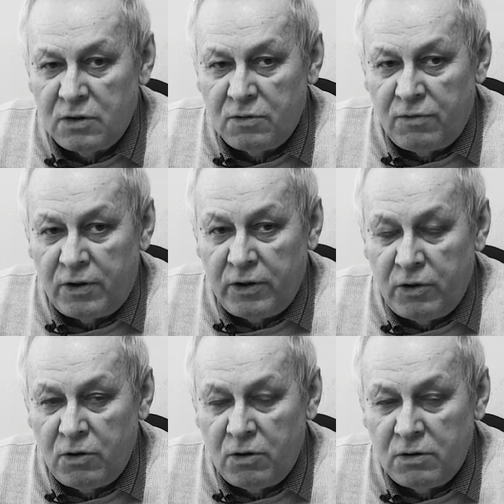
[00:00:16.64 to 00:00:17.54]

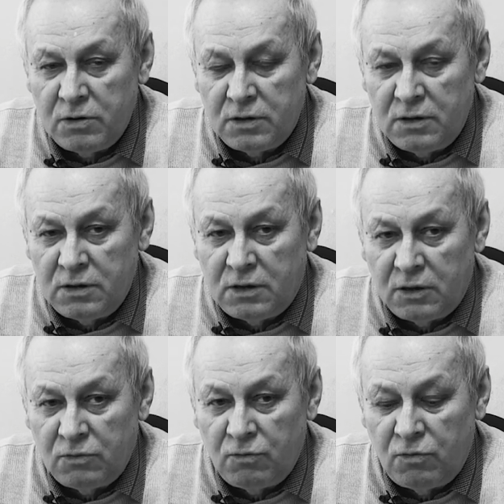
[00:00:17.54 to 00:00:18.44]
Варье и
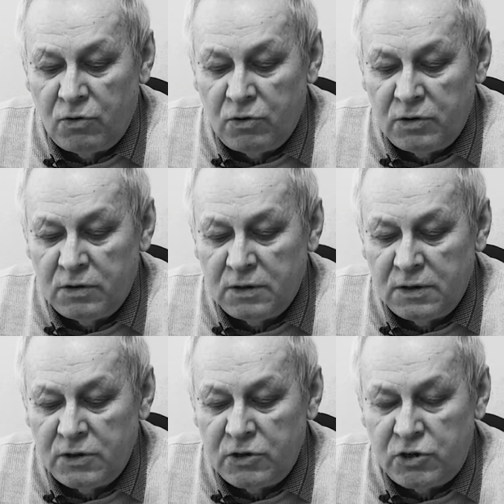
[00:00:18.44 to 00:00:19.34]
конвои,
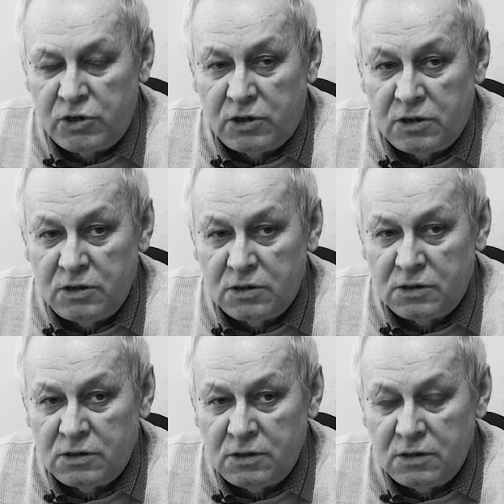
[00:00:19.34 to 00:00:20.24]

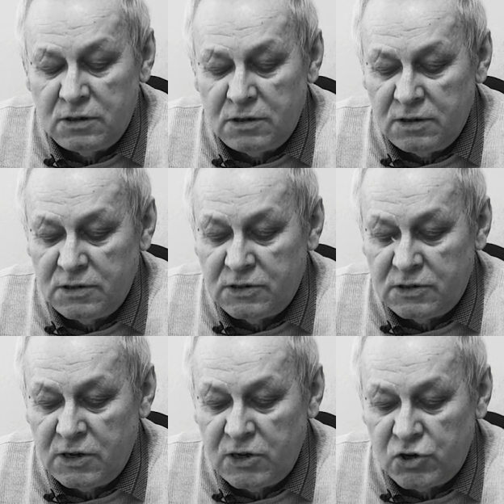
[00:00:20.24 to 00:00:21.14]
чекисты и
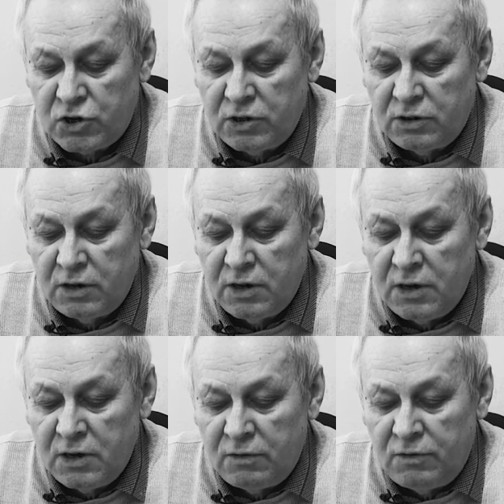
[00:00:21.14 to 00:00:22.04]
Стечкин
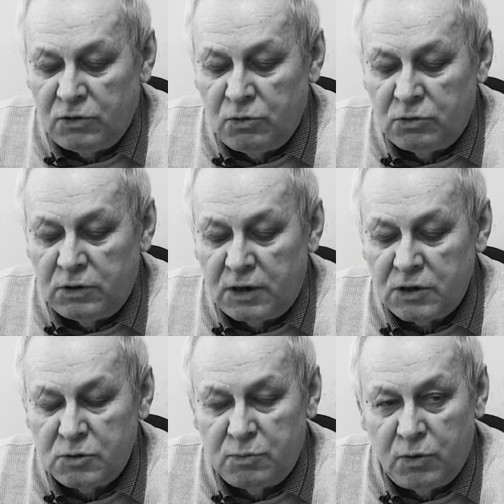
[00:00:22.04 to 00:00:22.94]
Ведут на
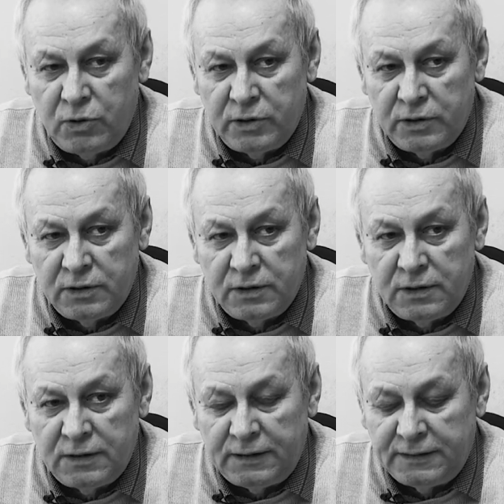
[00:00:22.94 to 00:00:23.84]
разбои
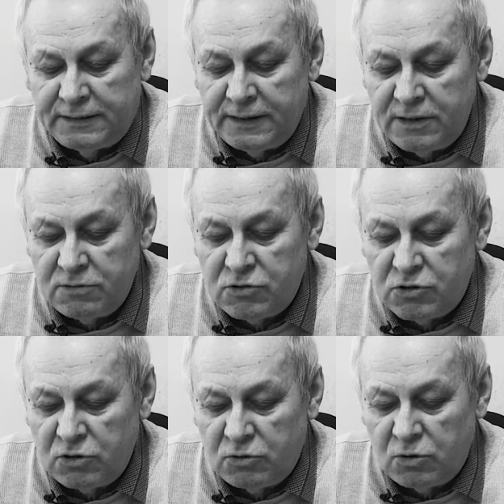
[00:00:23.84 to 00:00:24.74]
и ценят
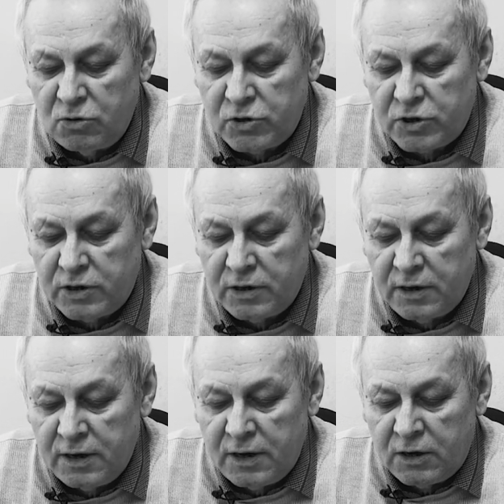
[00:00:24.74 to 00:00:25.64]
все то же,
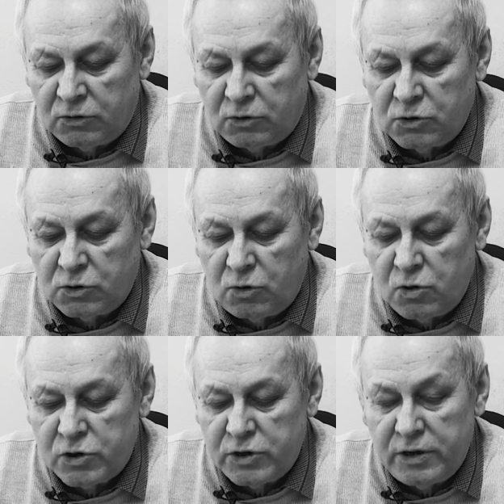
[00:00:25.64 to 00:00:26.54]
Кто с
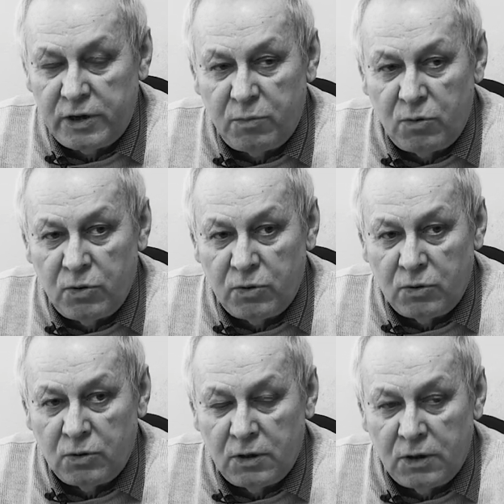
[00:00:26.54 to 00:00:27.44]
кожей
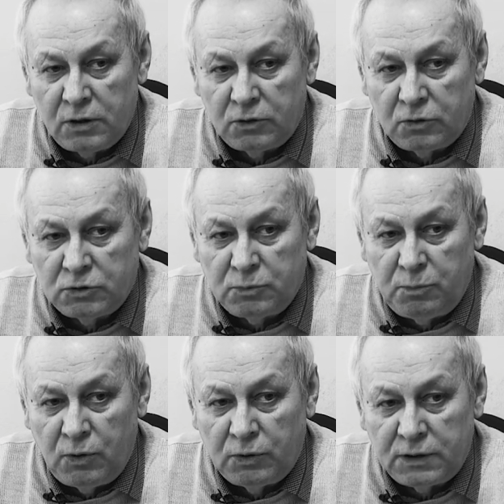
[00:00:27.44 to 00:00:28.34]
рябою, кто с
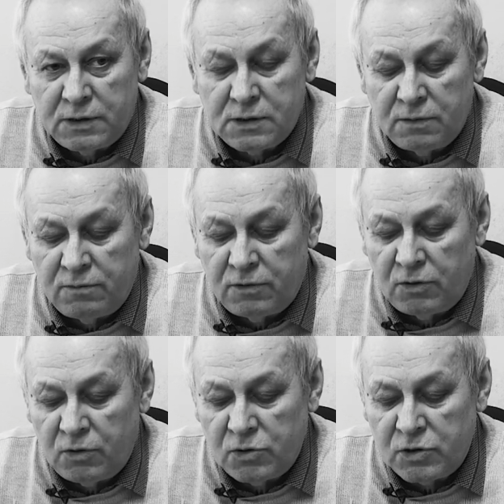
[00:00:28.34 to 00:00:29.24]
ботоксом в
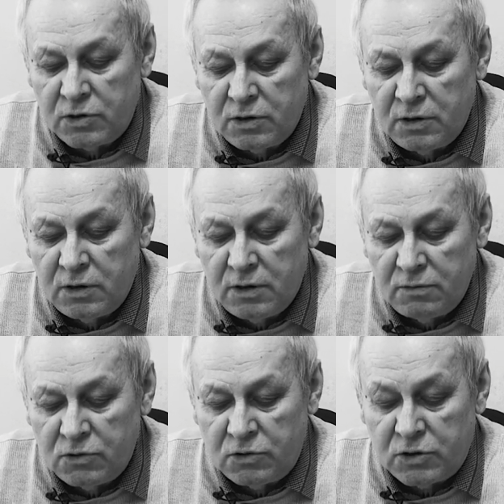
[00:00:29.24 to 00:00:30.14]
роже.
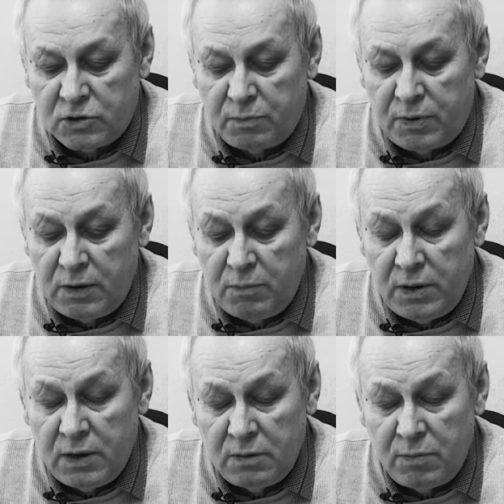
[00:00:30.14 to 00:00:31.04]
Все те же
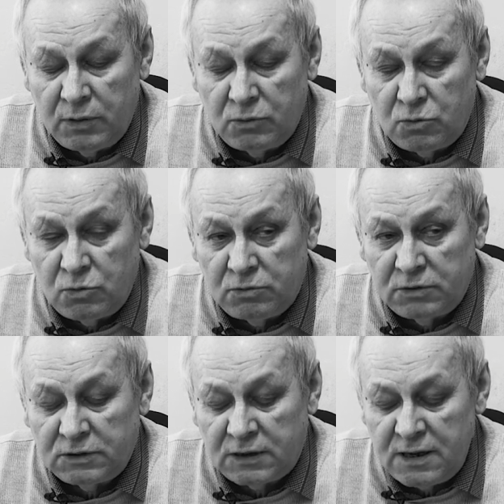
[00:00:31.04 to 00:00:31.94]
плебеи банкуют в
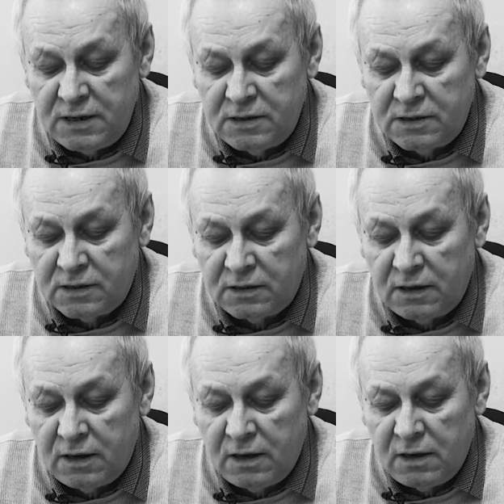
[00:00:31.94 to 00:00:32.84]
столицах —
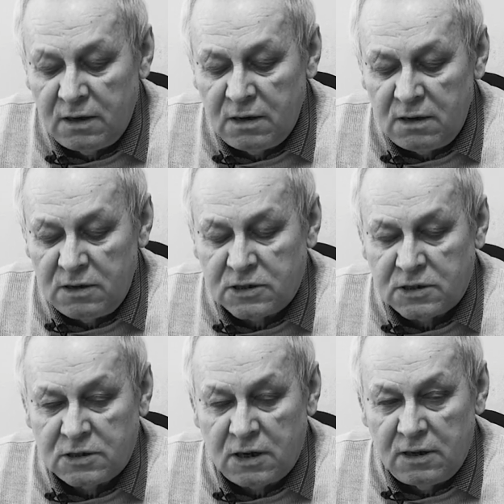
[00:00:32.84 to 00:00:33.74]
лишь
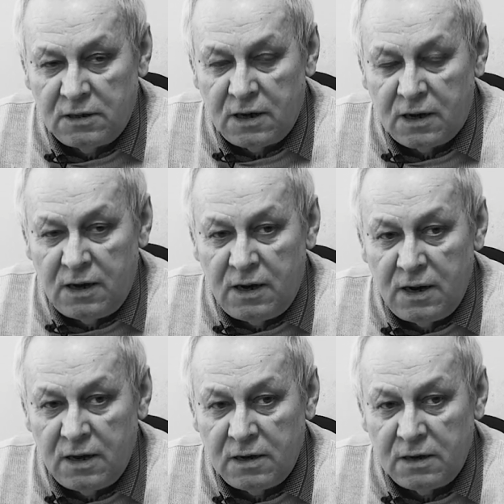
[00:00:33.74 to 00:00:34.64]
стали
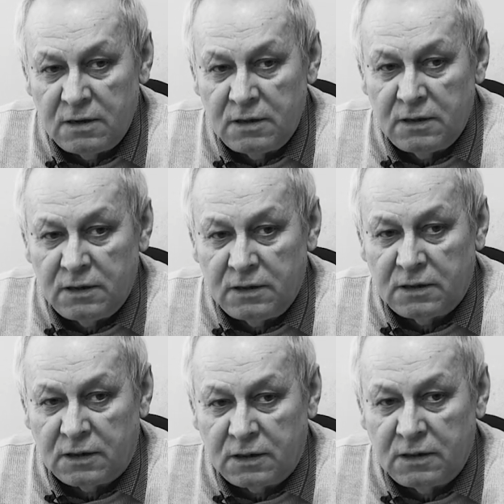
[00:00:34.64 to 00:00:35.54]
наглее
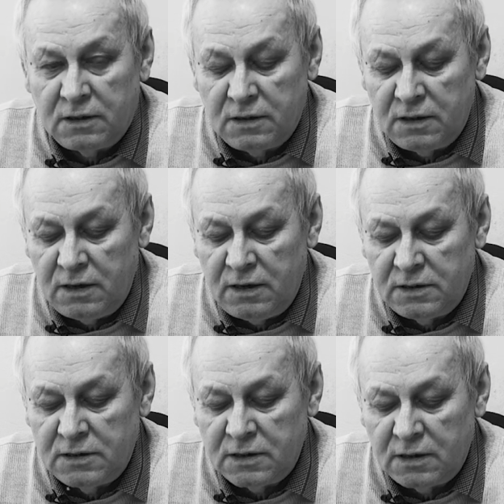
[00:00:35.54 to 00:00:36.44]
их рыхлые
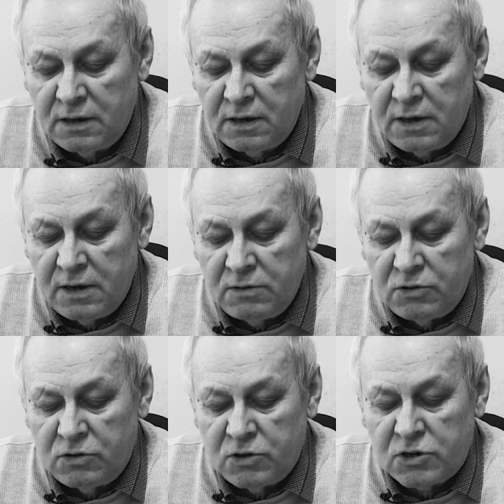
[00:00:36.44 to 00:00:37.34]
лица.
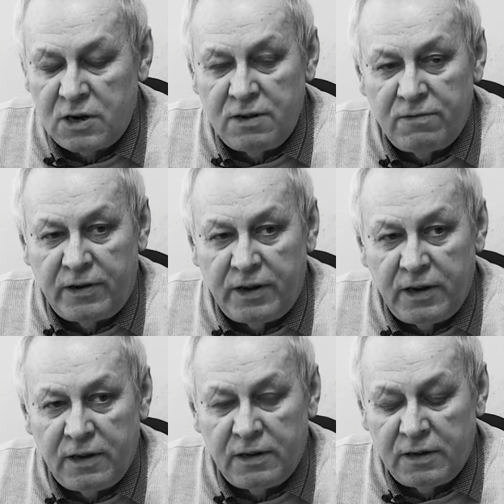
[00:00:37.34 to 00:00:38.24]
Все те же
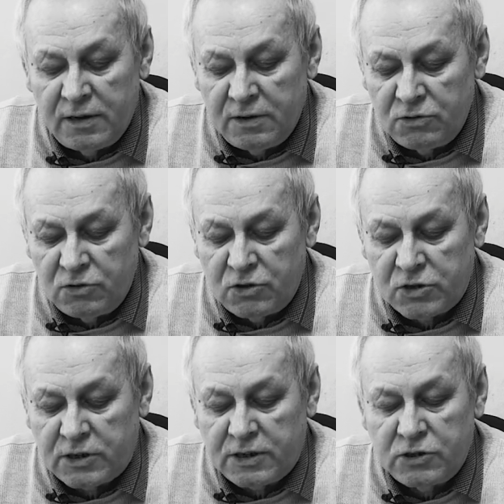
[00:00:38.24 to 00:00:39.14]
ливреи, все те
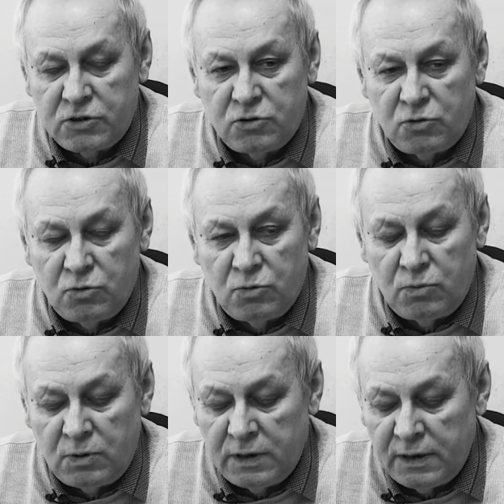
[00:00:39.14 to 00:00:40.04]
же
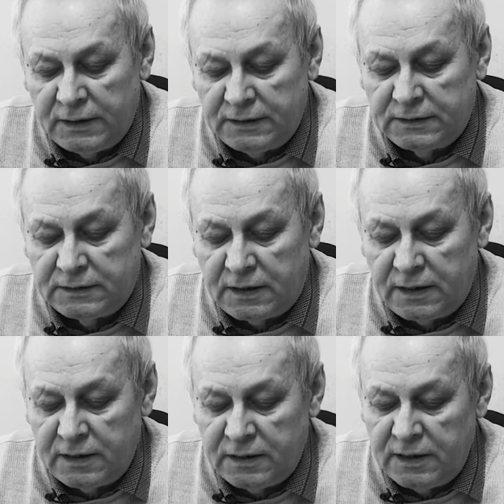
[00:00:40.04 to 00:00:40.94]
костюмы, и
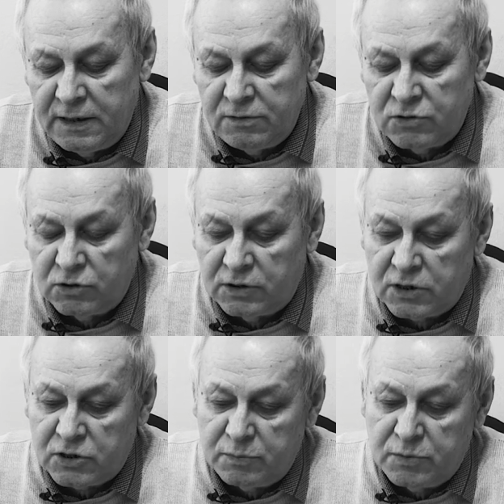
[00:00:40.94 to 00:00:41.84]
старые геи все
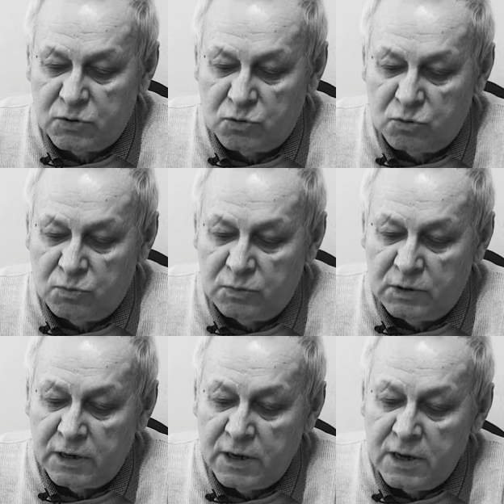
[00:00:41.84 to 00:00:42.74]
так же
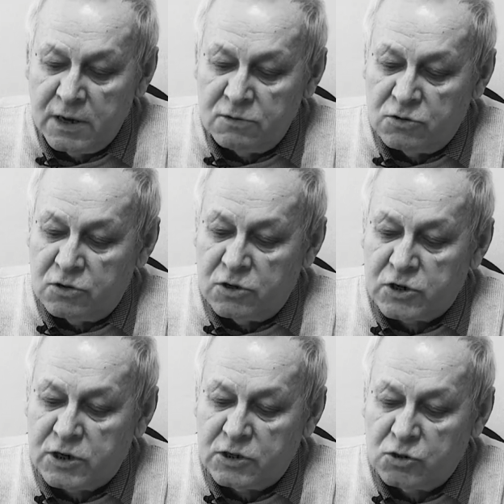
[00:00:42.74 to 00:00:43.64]
безумны. Все те
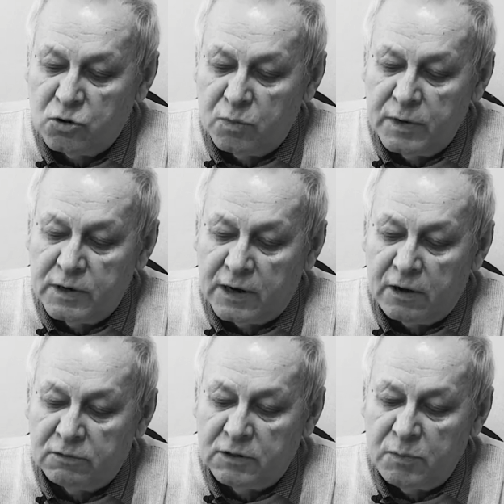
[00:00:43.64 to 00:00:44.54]
же особо
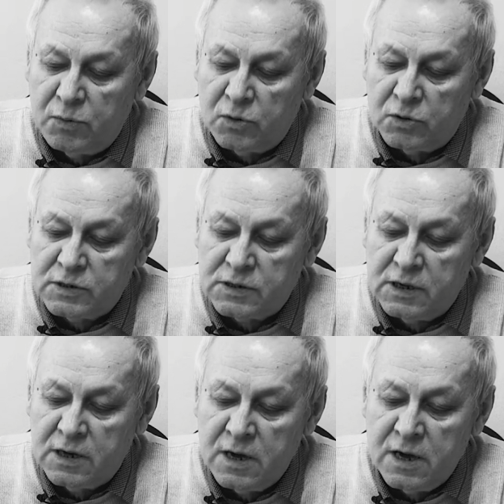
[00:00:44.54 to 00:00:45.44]
играют на
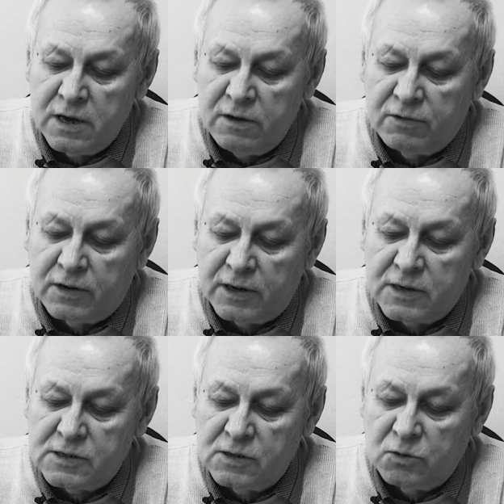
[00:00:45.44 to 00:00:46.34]
перстки, и в
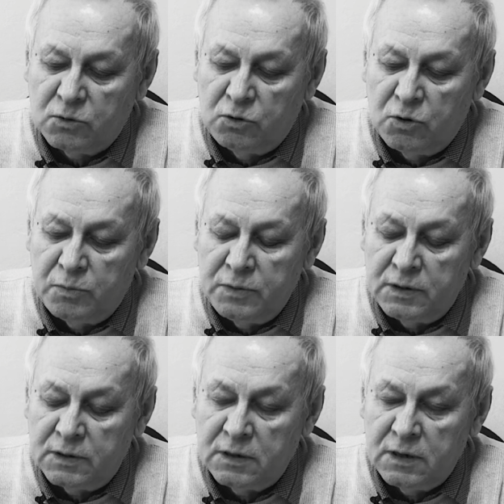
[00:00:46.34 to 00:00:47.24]
креслах
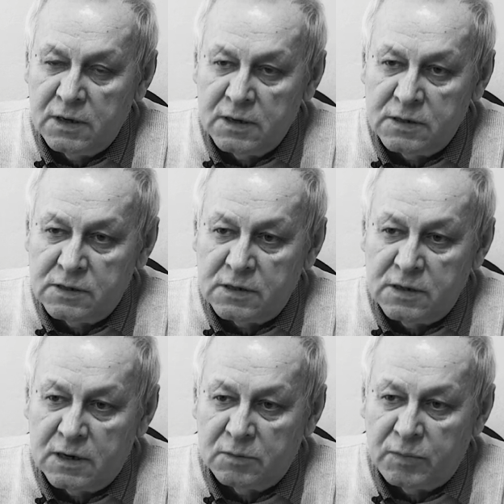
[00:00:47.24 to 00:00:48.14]
удобных
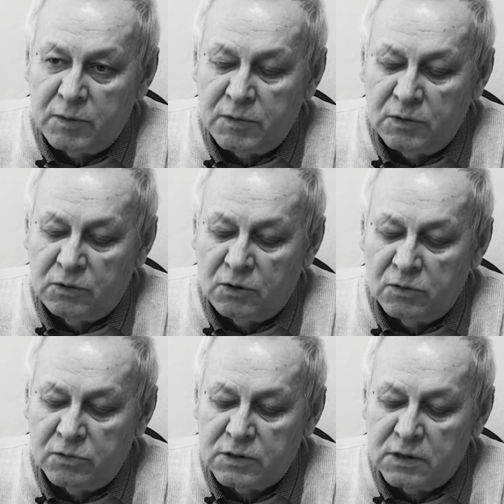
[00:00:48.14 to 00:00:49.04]
сидят
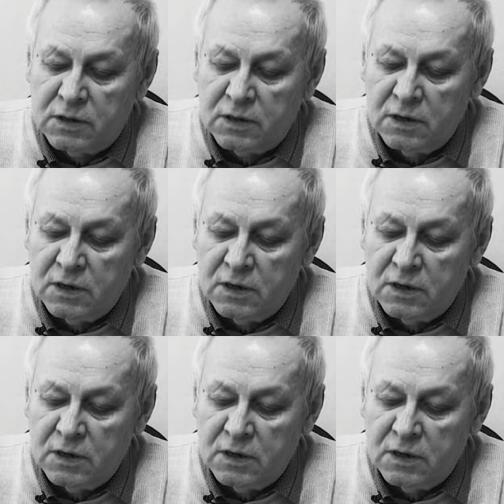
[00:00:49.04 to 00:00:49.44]
по-ментовски.